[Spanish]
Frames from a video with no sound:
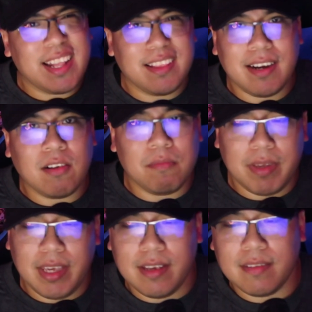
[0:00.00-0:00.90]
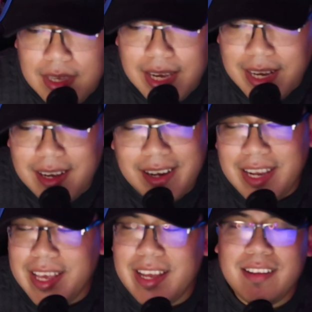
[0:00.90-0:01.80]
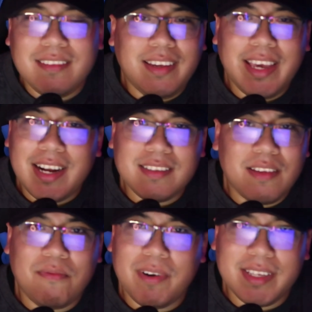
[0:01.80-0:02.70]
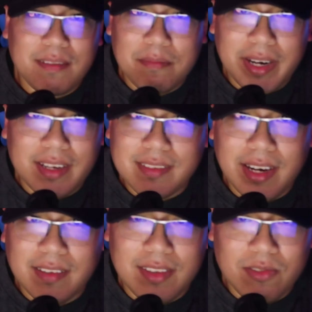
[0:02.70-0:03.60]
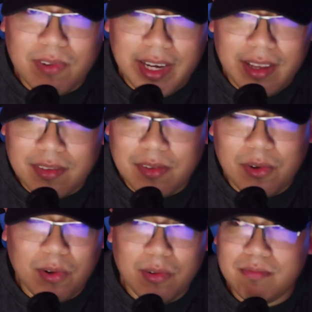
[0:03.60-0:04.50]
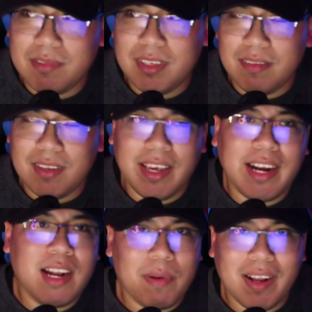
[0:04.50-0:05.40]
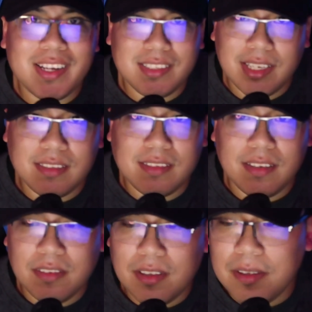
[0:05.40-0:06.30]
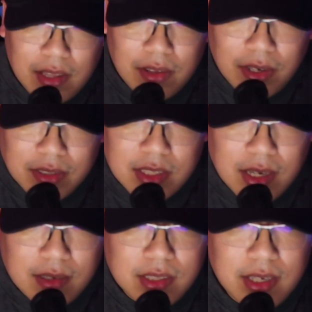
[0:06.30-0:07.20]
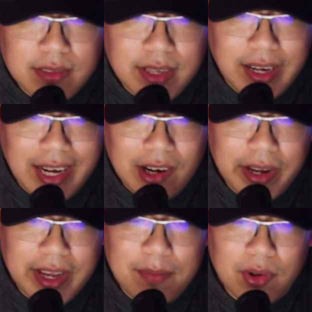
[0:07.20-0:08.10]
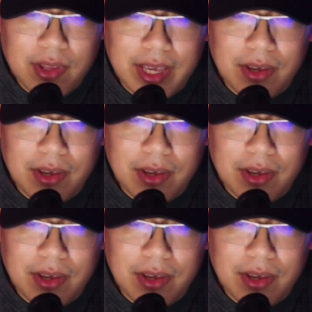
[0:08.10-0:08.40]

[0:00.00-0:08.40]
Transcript: entre comillas, ya que en realidad ni siquiera se esfuerzan para ser sensuales o si se diera la palabra sexys. Y Don't Touch es el claro ejemplo de